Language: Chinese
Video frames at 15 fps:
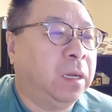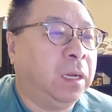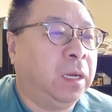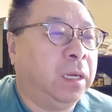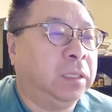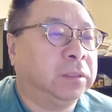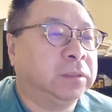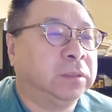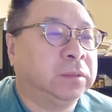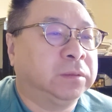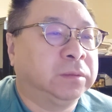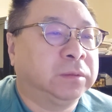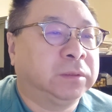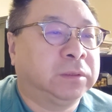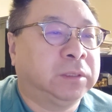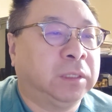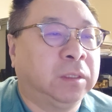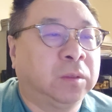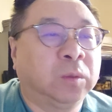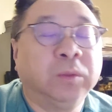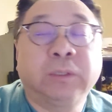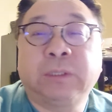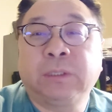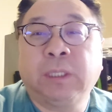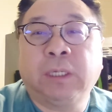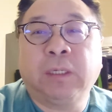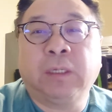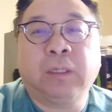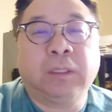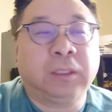啊，这个公司的
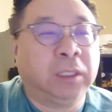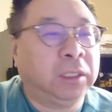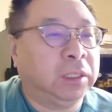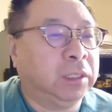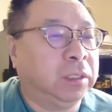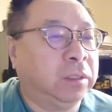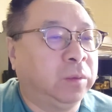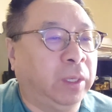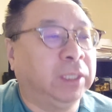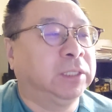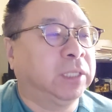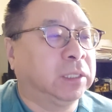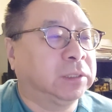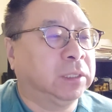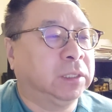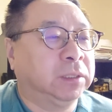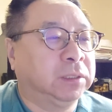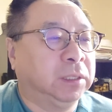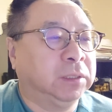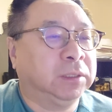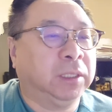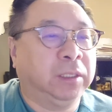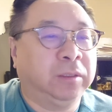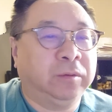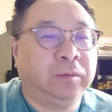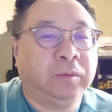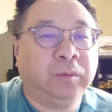呃管理章程等等，